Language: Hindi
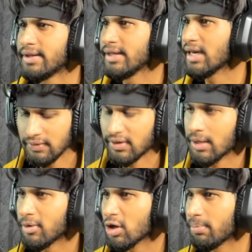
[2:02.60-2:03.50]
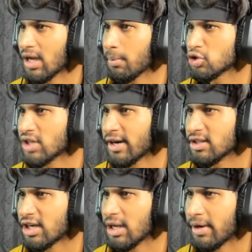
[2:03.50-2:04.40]
ठीक है वरना मेरे को अपने आप को चाटे
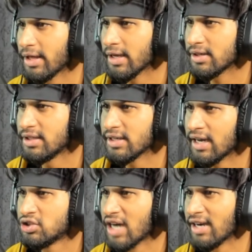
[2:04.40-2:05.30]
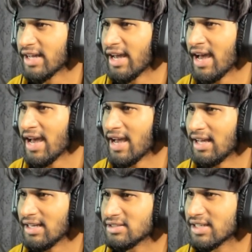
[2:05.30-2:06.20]
धरने पड़ेंगे ठीक है
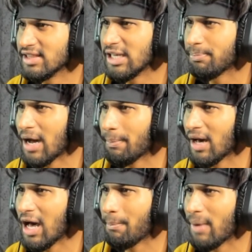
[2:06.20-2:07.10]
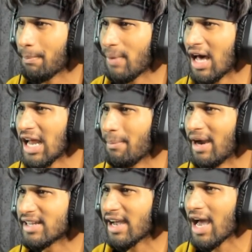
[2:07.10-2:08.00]
चाटे जल्दी पापा पापा अरे
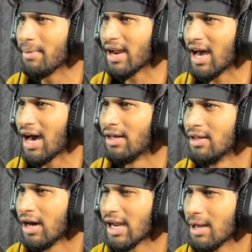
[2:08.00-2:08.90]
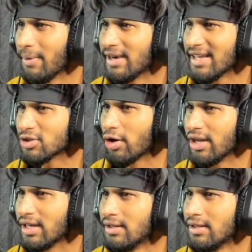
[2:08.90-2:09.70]
बेटा क्या मेरा अरे बेटे सॉरी